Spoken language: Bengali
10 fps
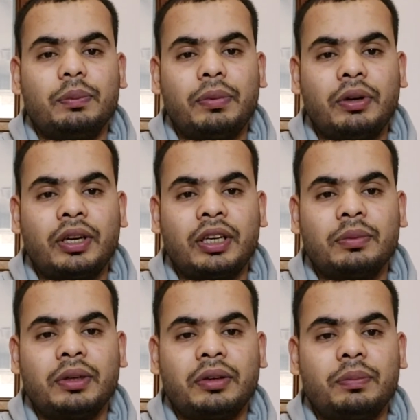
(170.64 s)
পাওয়ার আগে
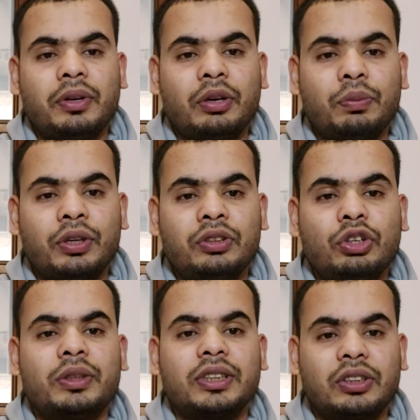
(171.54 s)
বা পাওয়ার পরে ছ
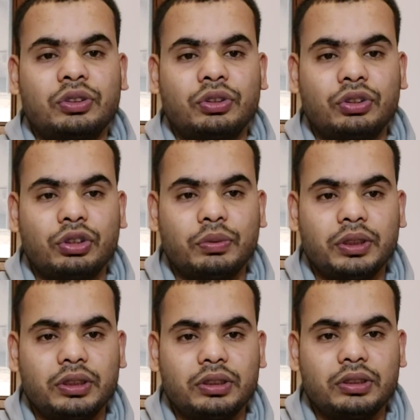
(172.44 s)
মাস কাজ করতে হবে
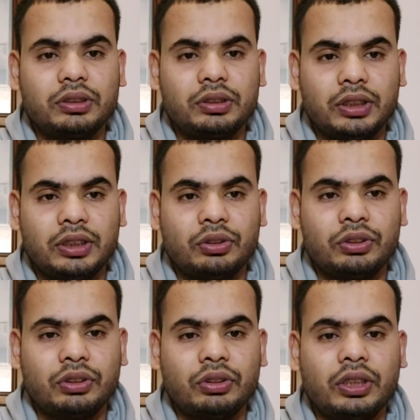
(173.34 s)
এটা হচ্ছে
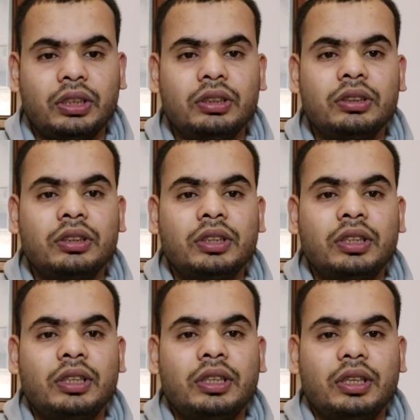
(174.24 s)
কথা
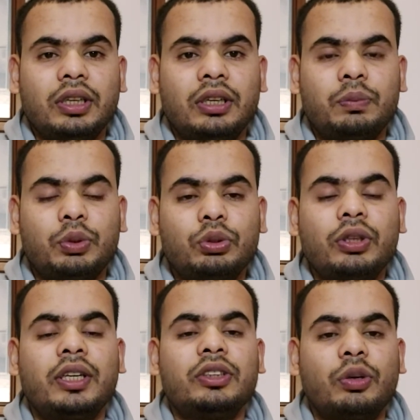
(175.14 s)
অ্যান্ড
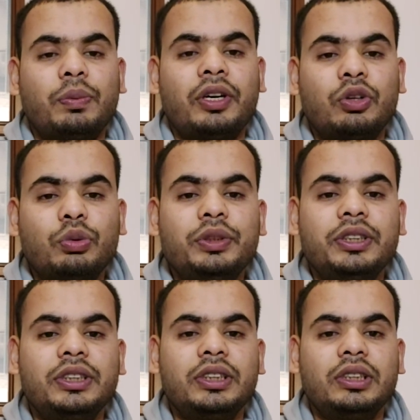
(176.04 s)
পর্তুগালে জব পাওয়াটা খুবই
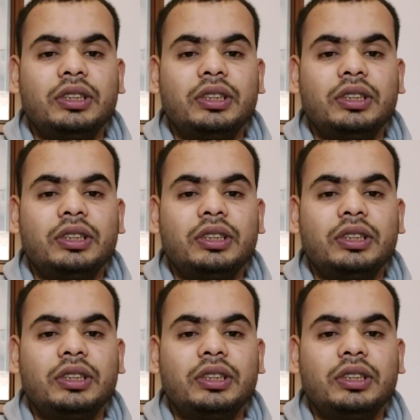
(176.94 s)
ইজি